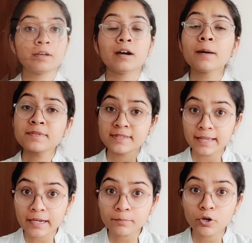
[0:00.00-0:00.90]
अब
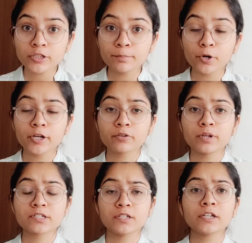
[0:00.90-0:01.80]
सेकेंड बहुत इंपॉर्टेंट
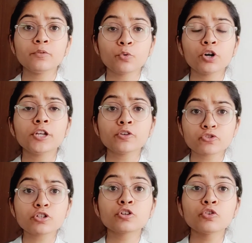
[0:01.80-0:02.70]
क्वेश्चन है कि वॉट यू
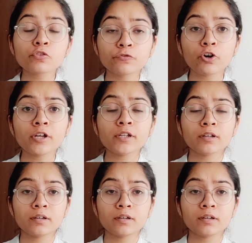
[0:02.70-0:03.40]
शुड लुक फॉर